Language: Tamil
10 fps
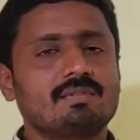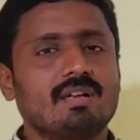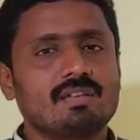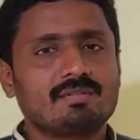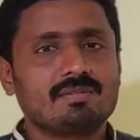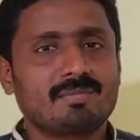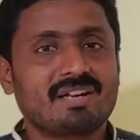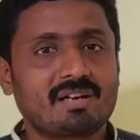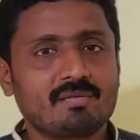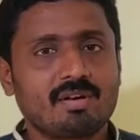அதில் வந்து
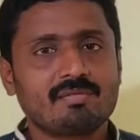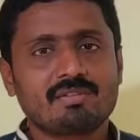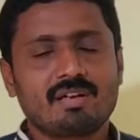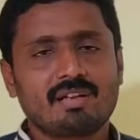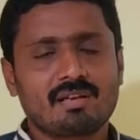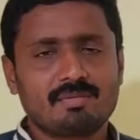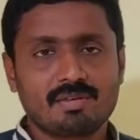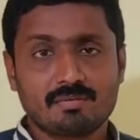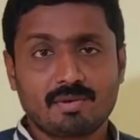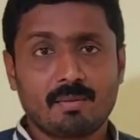மெட்ரல் வால்வு தான் நிறைய
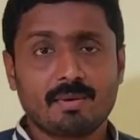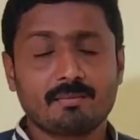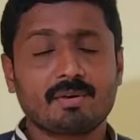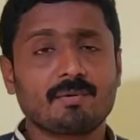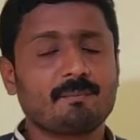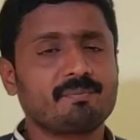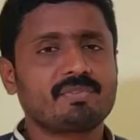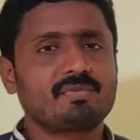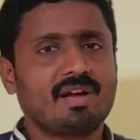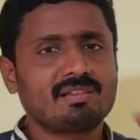பேருக்கு ப்ராப்ளம் ஆகும்
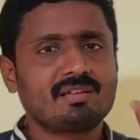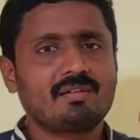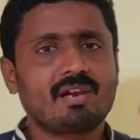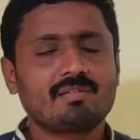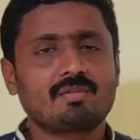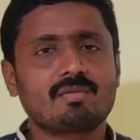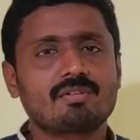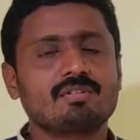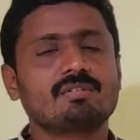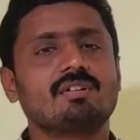ஸோ அந்த வால்வை
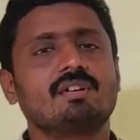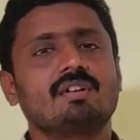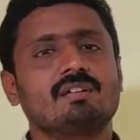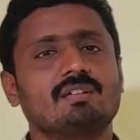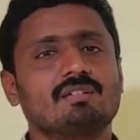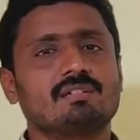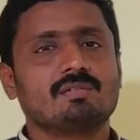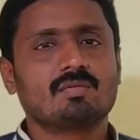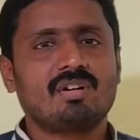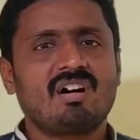கொண்டு
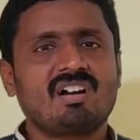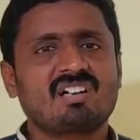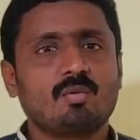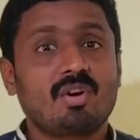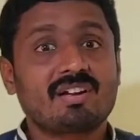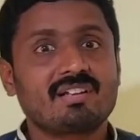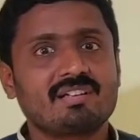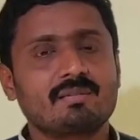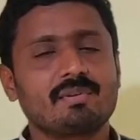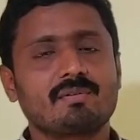உங்கள் ஹார்ட்டில் வாட்டர்
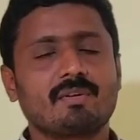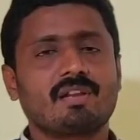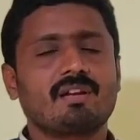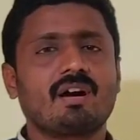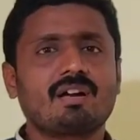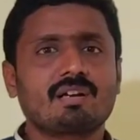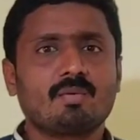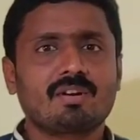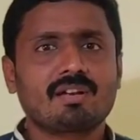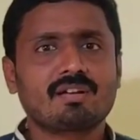இருக்குது அப்படின்றவங்க ஹார்ட்டில்
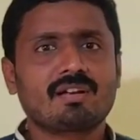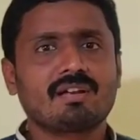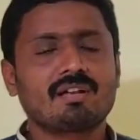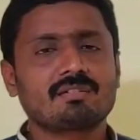வாட்டர் இருக்குன்னா என்ன